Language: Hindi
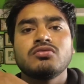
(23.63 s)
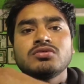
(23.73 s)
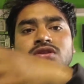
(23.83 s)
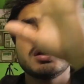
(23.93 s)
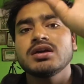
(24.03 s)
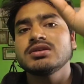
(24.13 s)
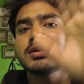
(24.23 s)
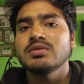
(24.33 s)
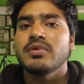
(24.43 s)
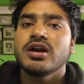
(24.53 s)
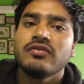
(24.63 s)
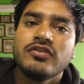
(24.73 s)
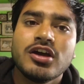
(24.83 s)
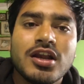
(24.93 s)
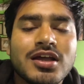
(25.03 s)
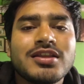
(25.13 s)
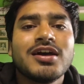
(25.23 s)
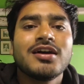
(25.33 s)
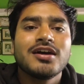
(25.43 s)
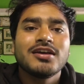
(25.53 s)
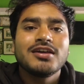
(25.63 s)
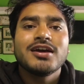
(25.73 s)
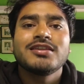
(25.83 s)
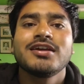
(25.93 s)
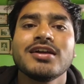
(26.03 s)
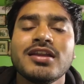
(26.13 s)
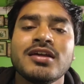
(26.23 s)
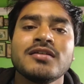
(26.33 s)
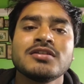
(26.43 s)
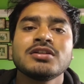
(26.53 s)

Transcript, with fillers: उसके आगे जहाँ से पांडव निकल गए थे आगे की यात्रा के लिए